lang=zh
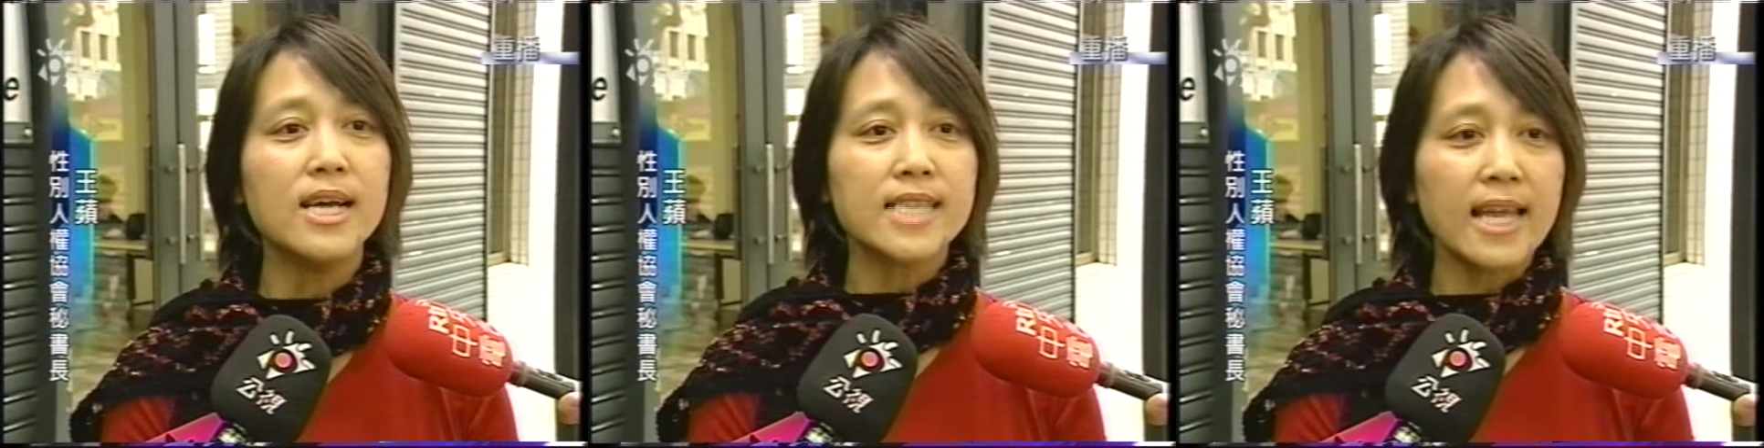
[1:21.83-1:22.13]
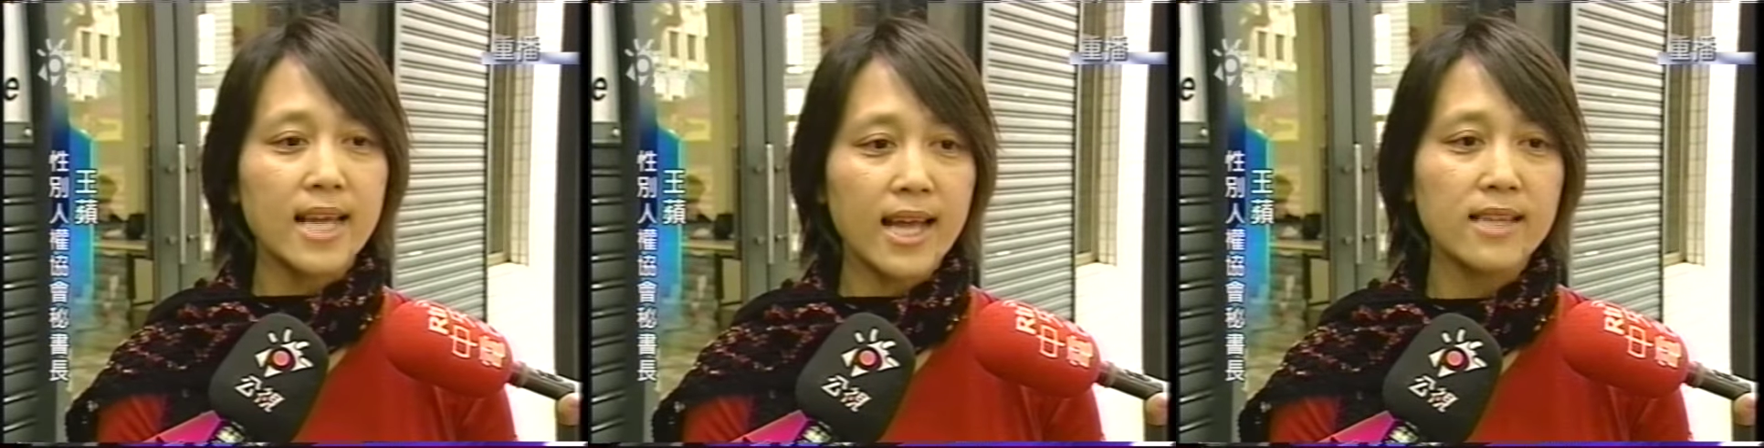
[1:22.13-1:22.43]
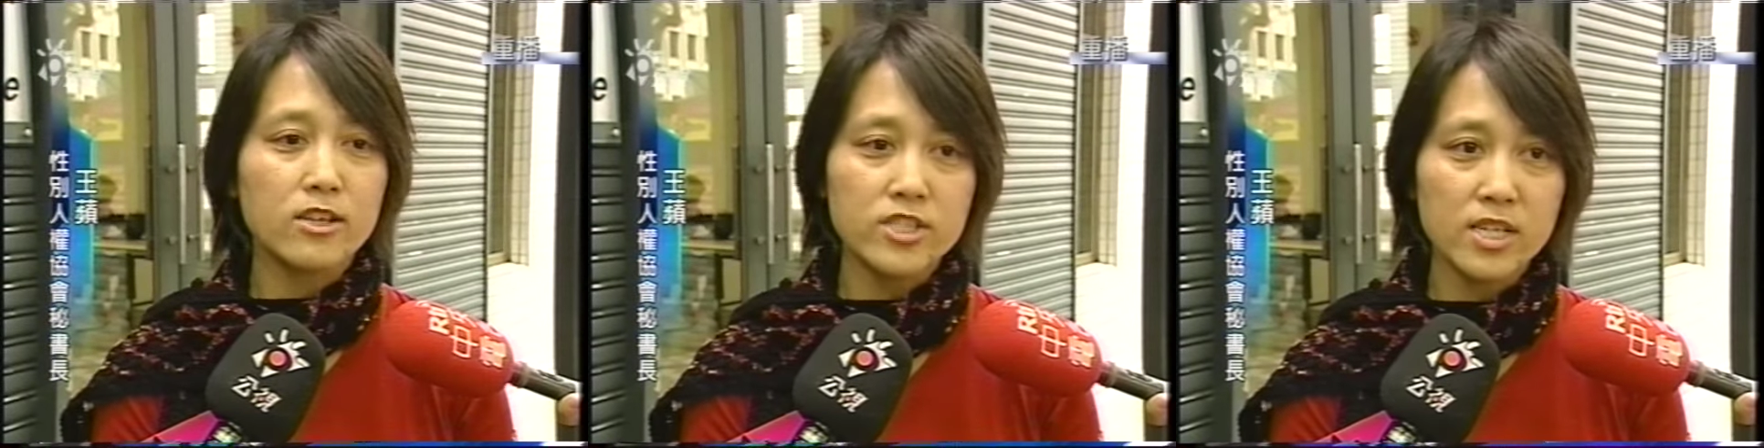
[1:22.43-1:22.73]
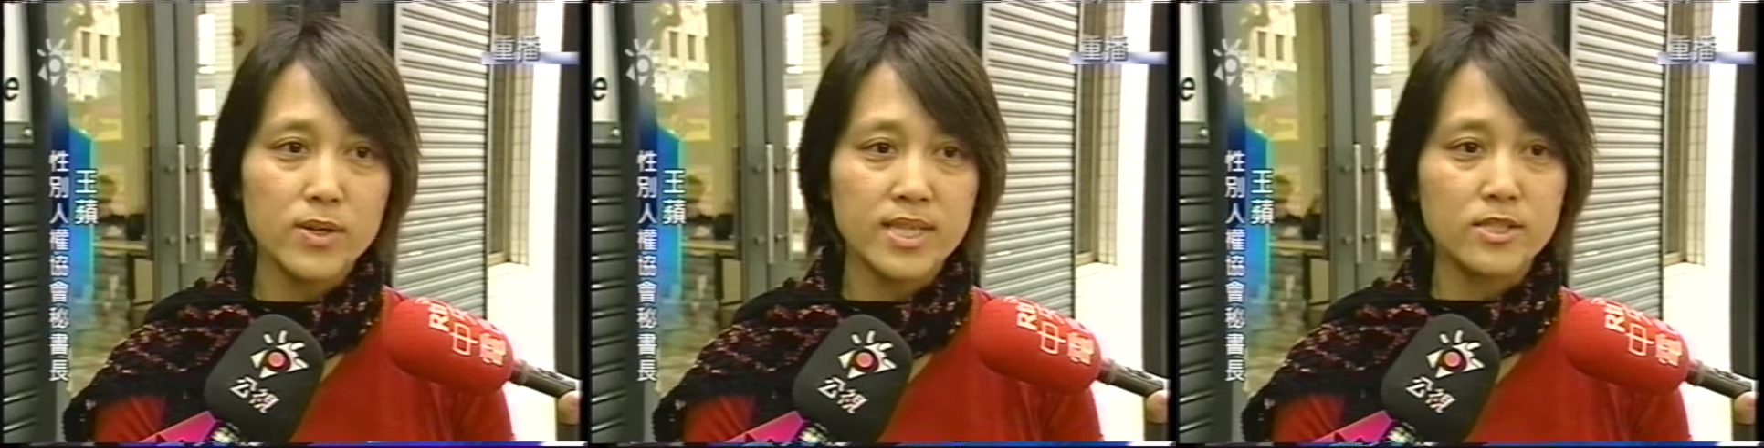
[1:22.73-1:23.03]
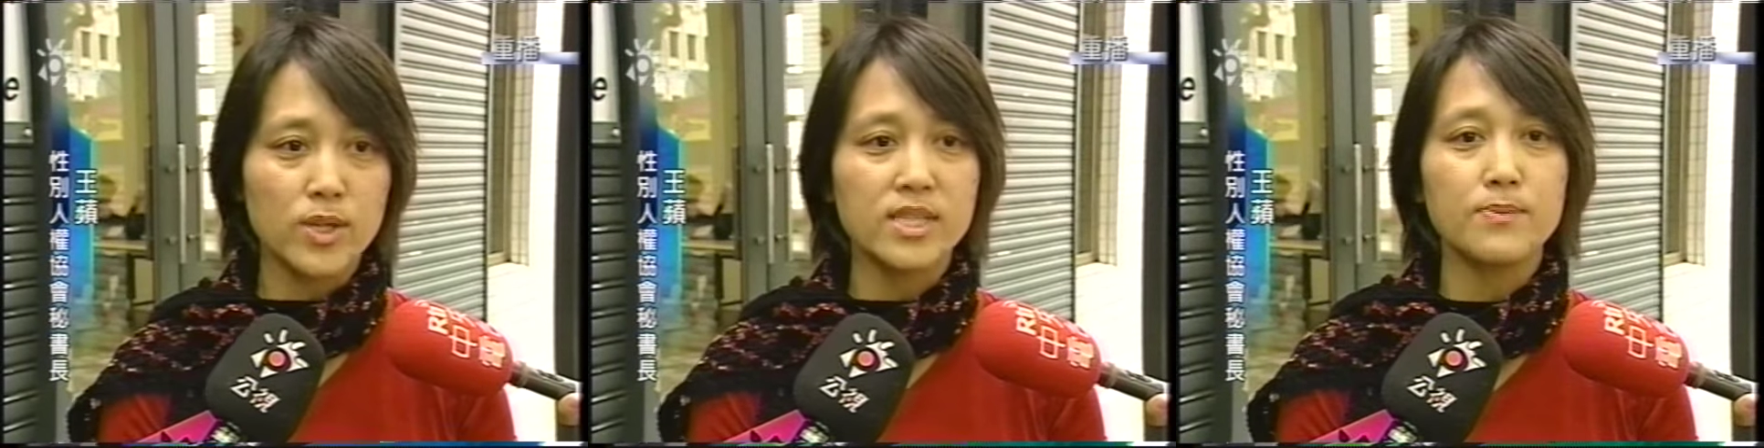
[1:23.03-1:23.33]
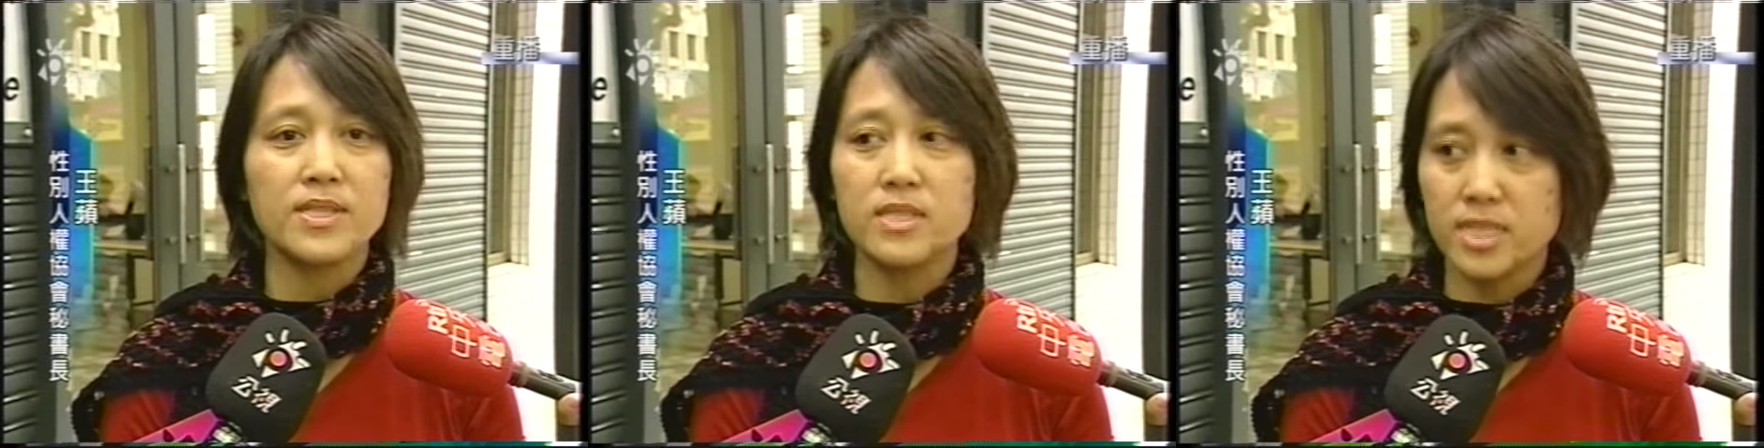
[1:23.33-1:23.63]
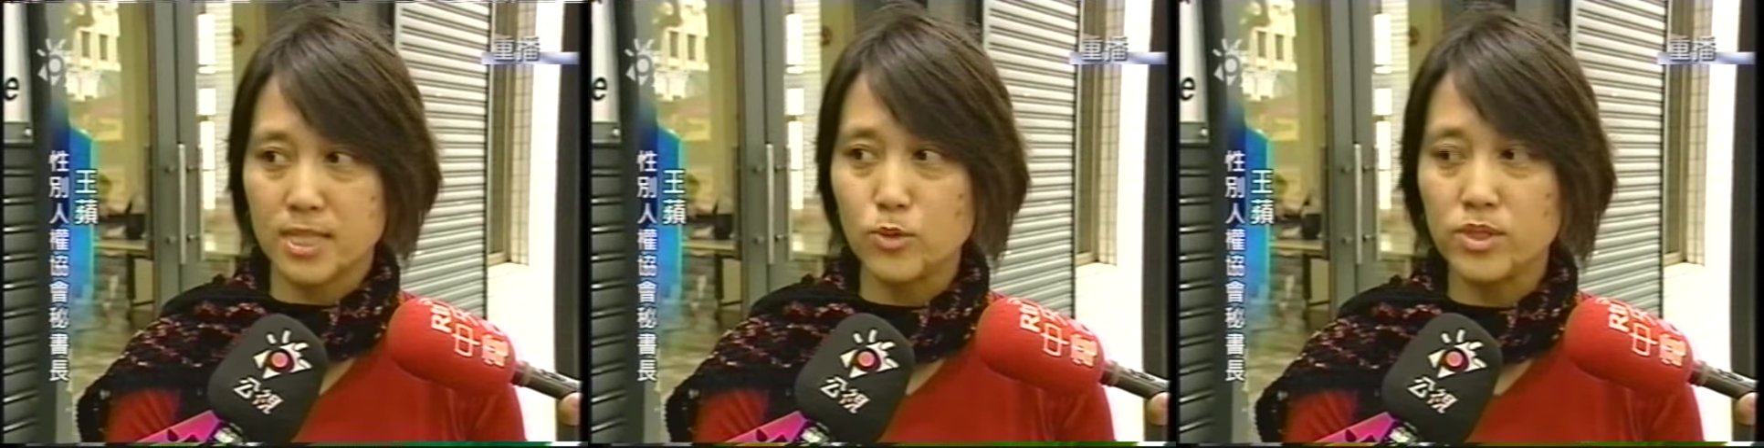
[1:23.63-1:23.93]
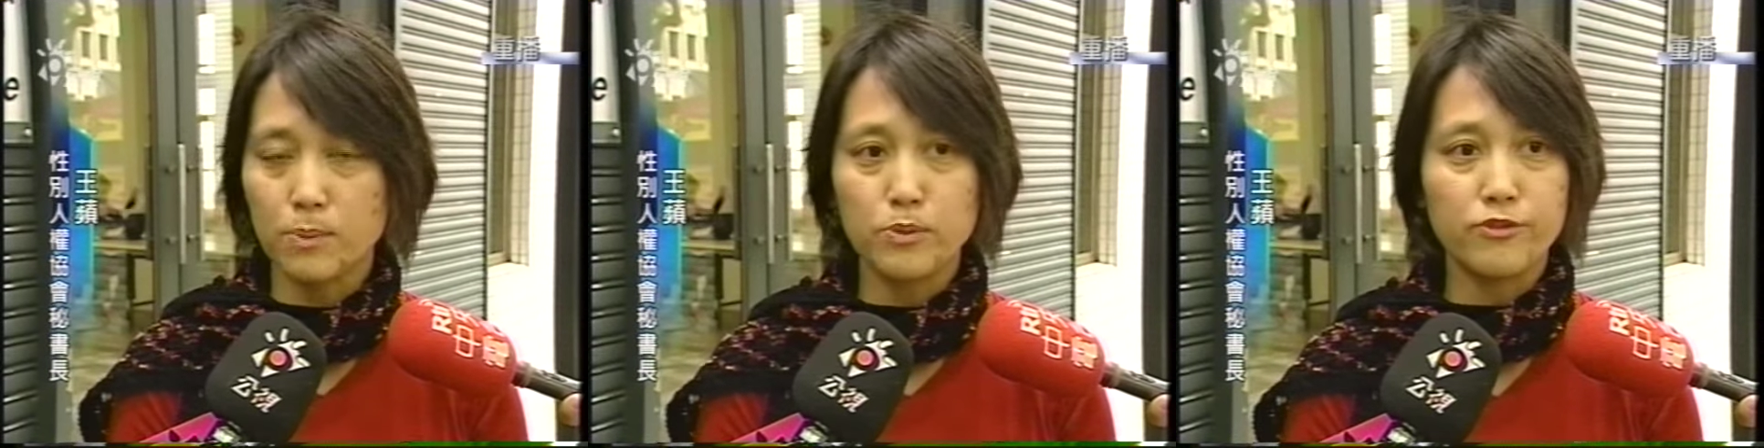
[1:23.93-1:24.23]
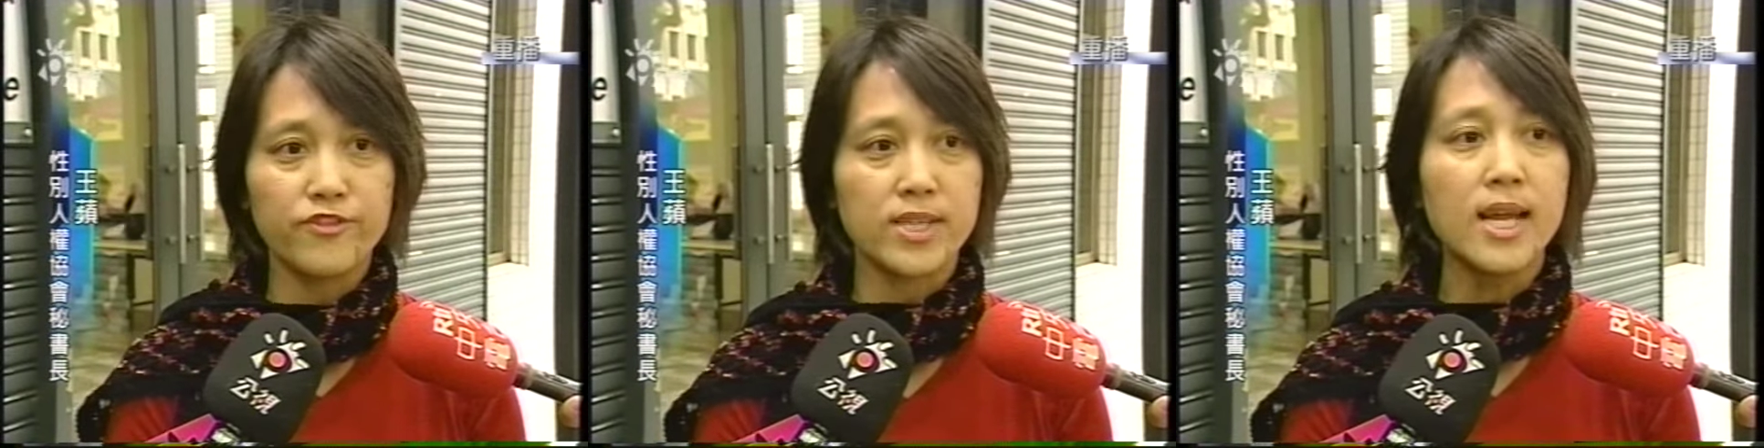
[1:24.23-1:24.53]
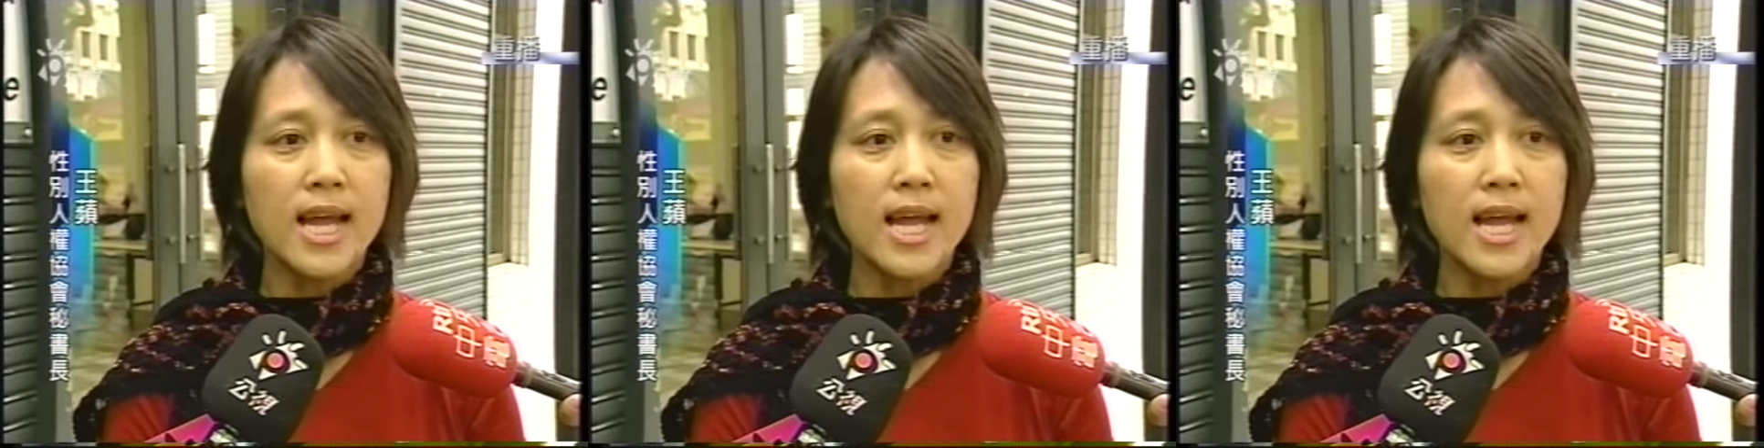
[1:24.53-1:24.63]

他应该看到社会人权，特别是情欲的部分。